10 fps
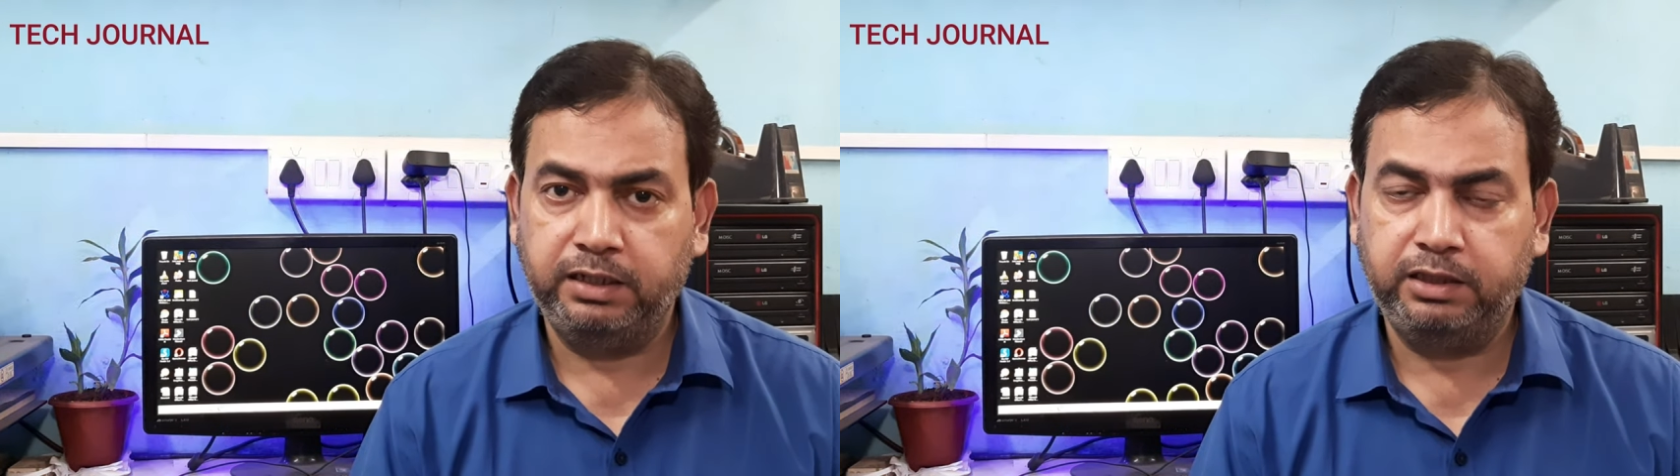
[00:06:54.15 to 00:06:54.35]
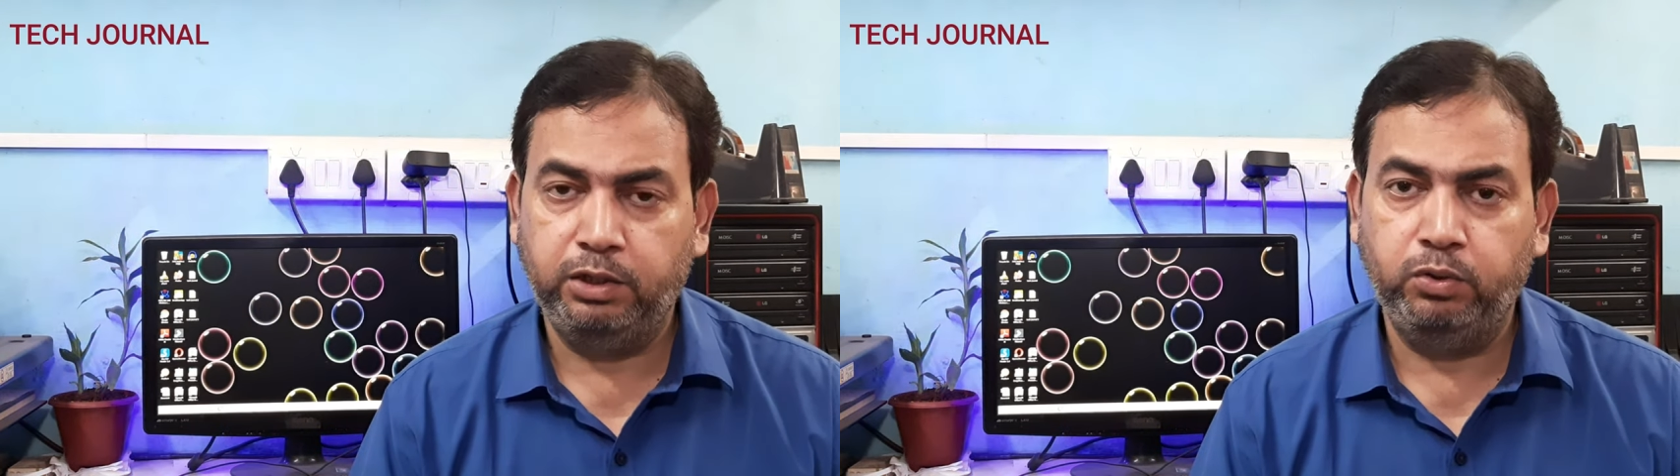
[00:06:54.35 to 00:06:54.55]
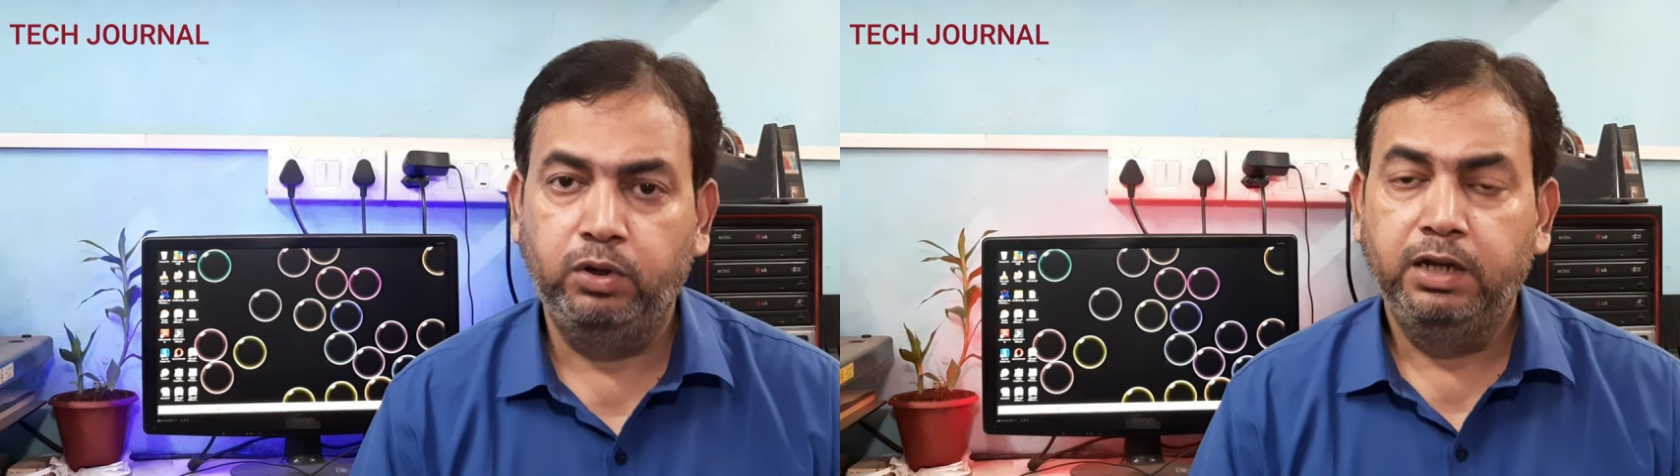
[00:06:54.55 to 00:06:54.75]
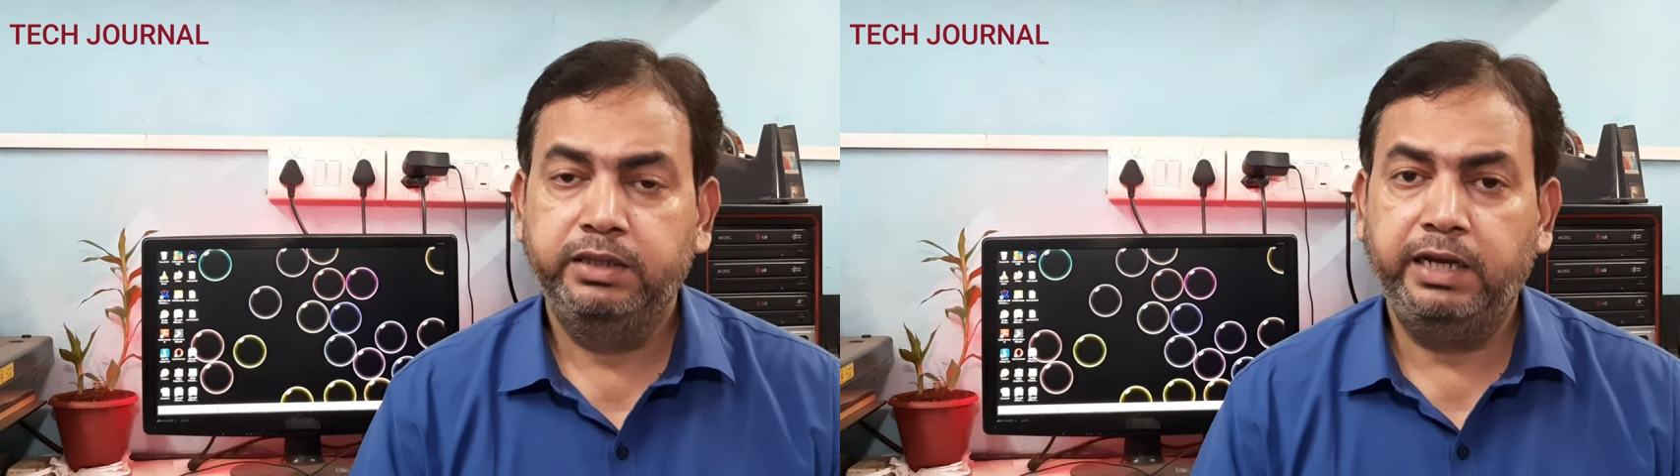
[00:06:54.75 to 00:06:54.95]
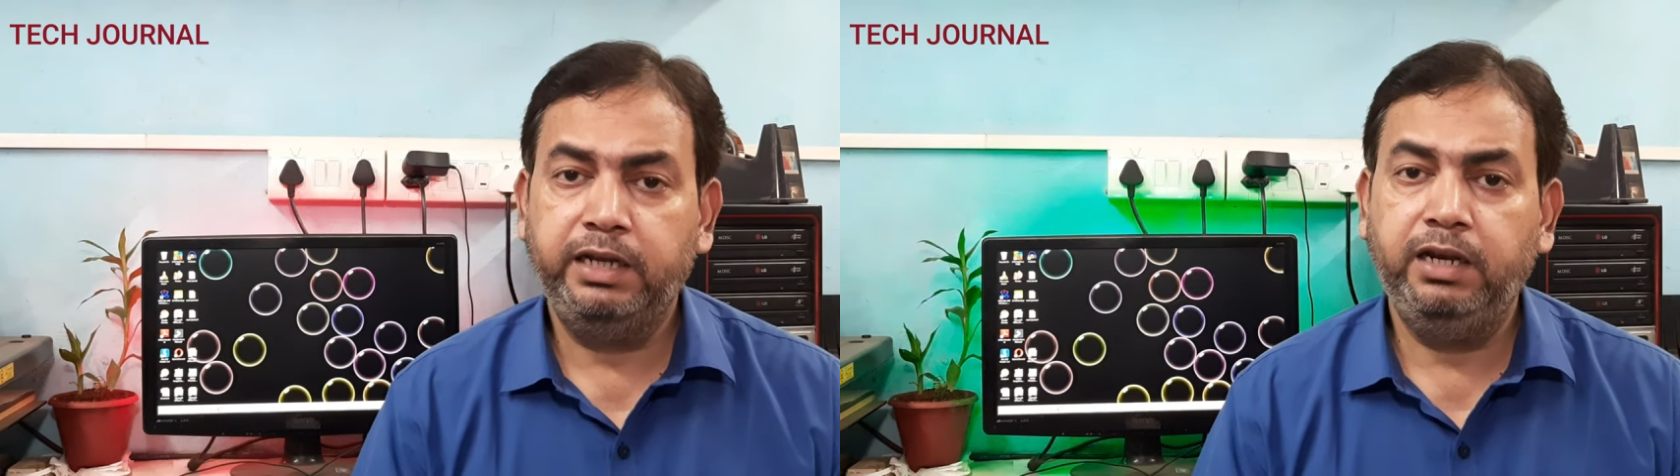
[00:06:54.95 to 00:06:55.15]
सकते हो
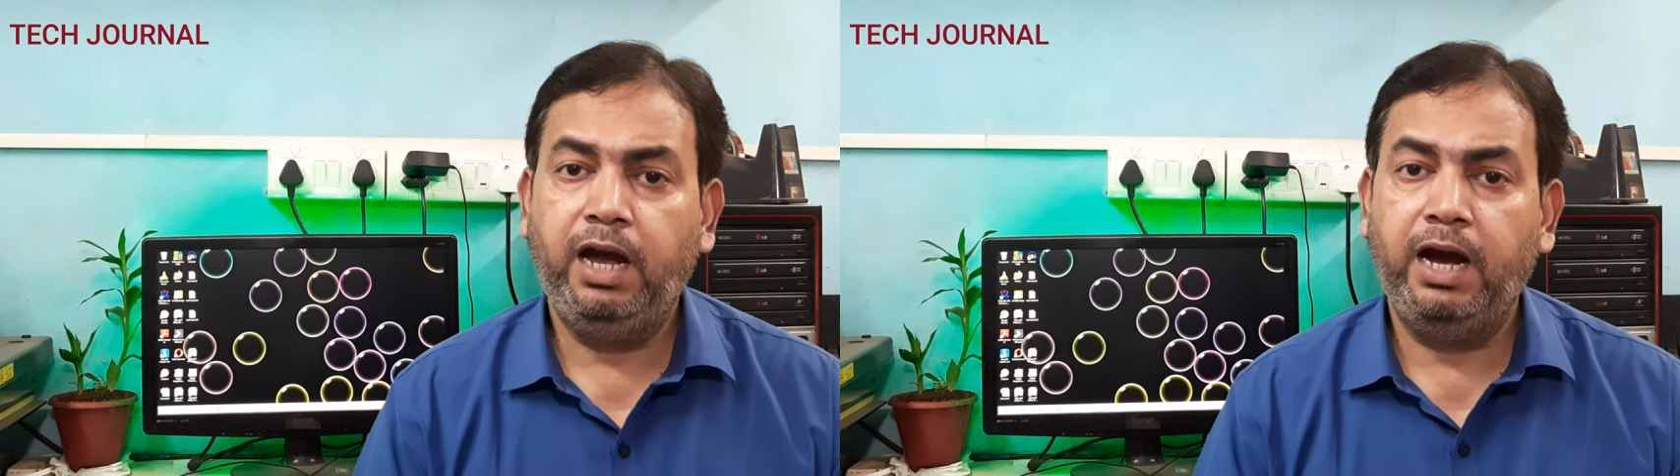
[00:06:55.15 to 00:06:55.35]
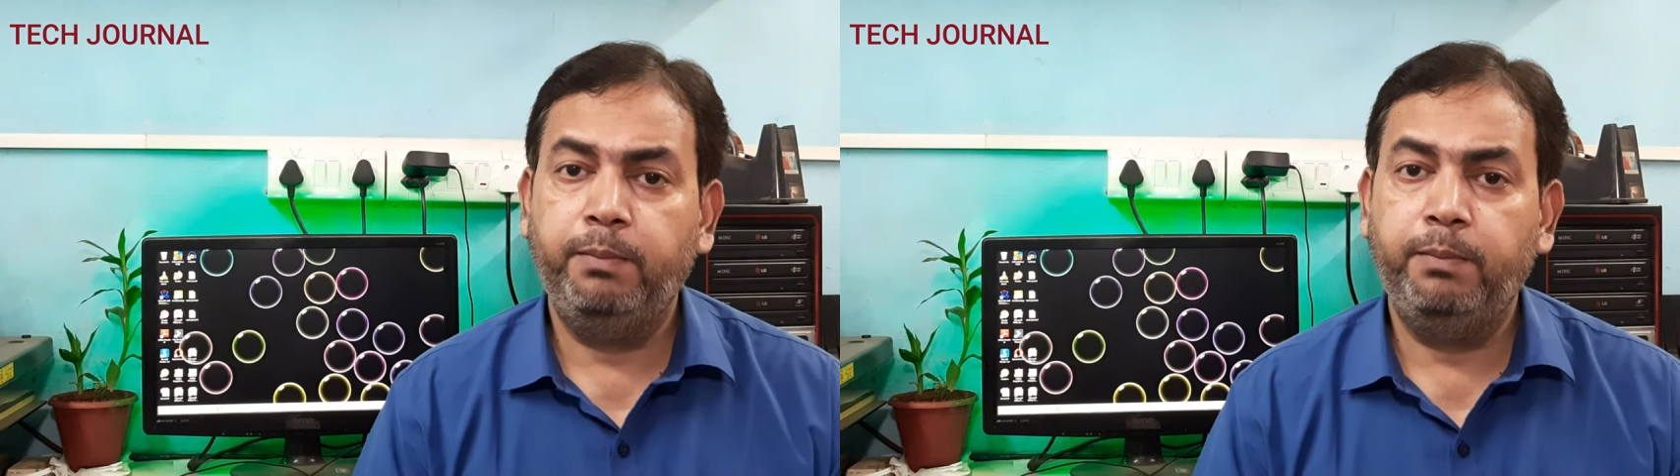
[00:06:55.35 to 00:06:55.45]
ताकि ना